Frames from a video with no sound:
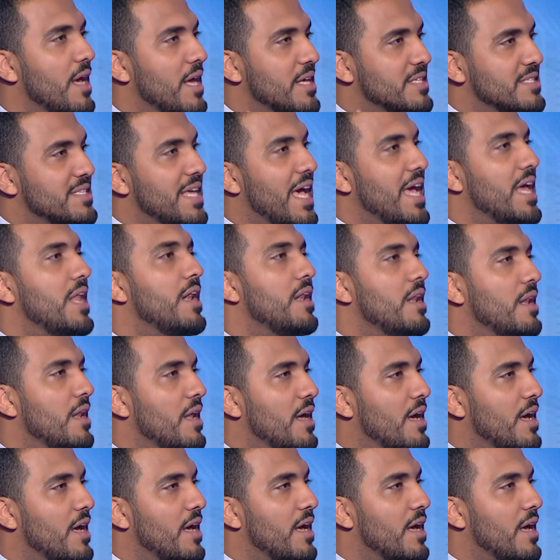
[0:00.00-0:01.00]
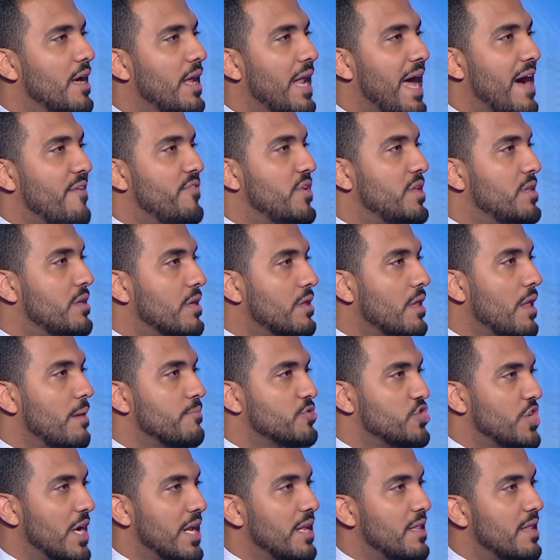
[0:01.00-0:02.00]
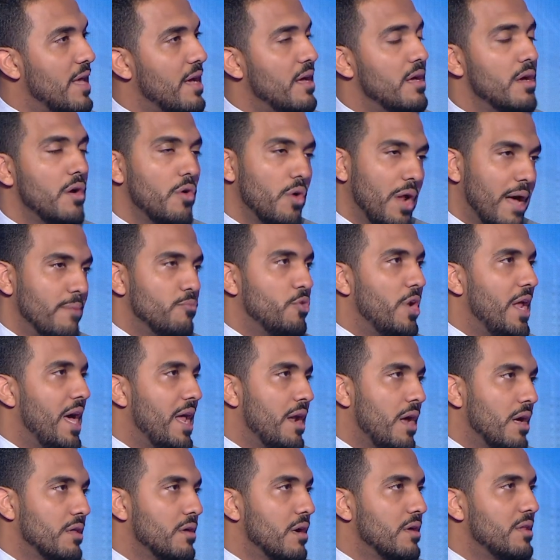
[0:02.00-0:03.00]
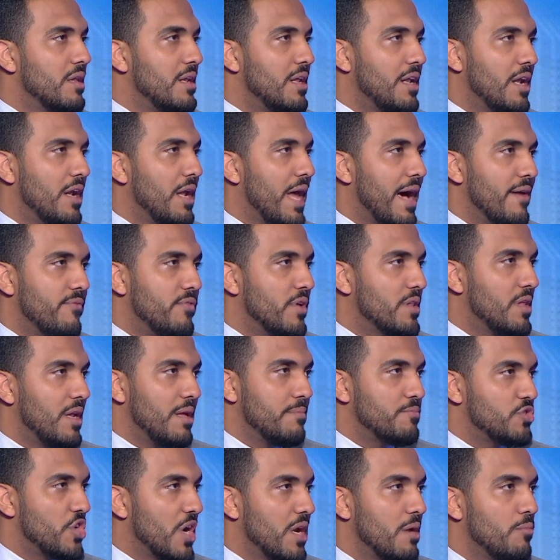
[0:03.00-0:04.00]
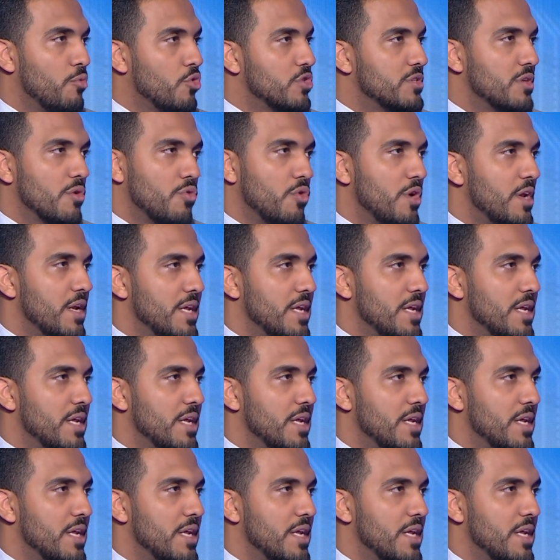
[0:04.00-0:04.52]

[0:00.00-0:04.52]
ازاي الحفله دي تطلع بالشكل ده الحمد لله انا اعتقد ان الحفله طلعت بشكل مرضي لكل الناس